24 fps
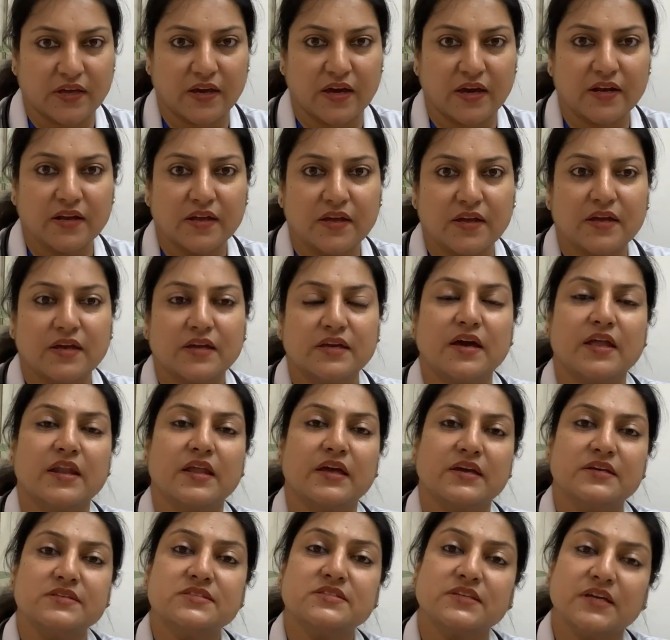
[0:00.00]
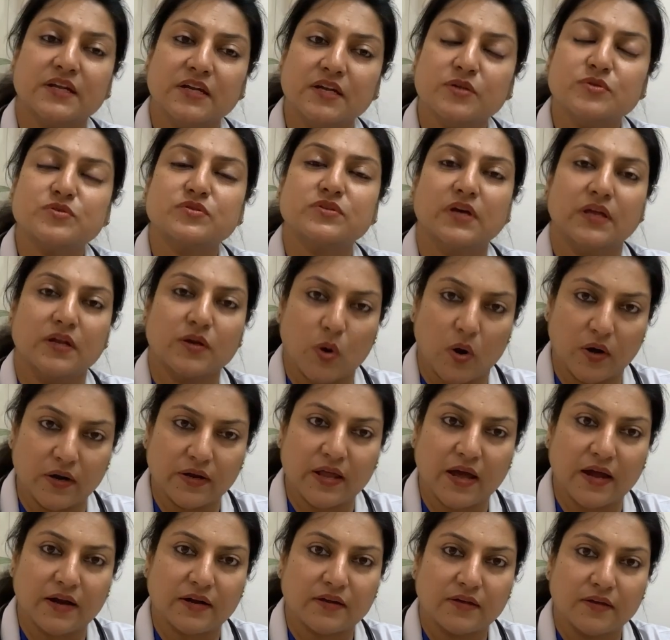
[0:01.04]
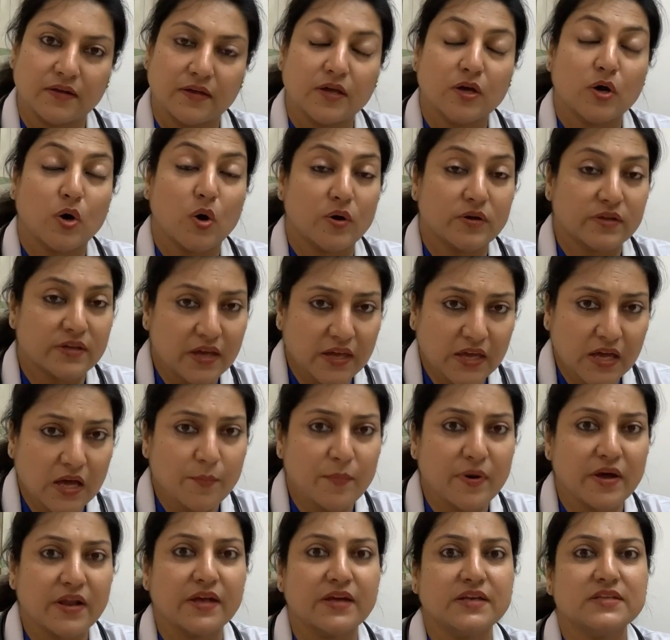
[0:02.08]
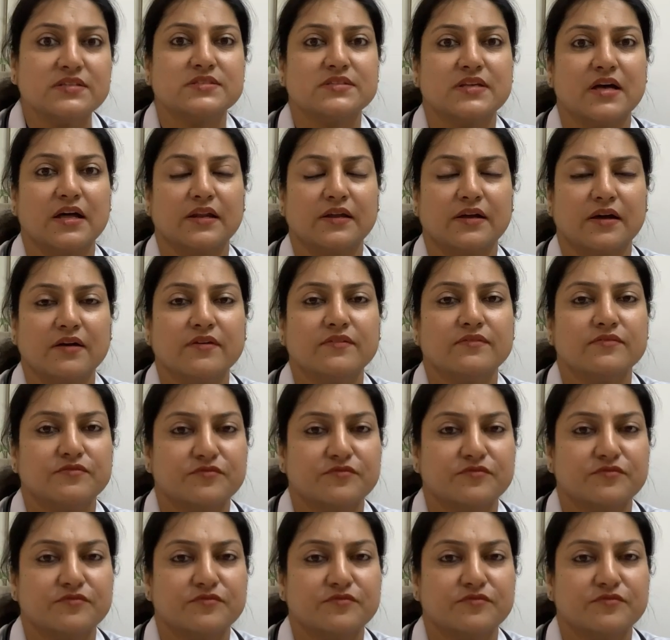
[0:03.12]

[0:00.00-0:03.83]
केयर यानी कि स्किन टू स्किन कॉन्टैक्ट और यही हमारा इस साल का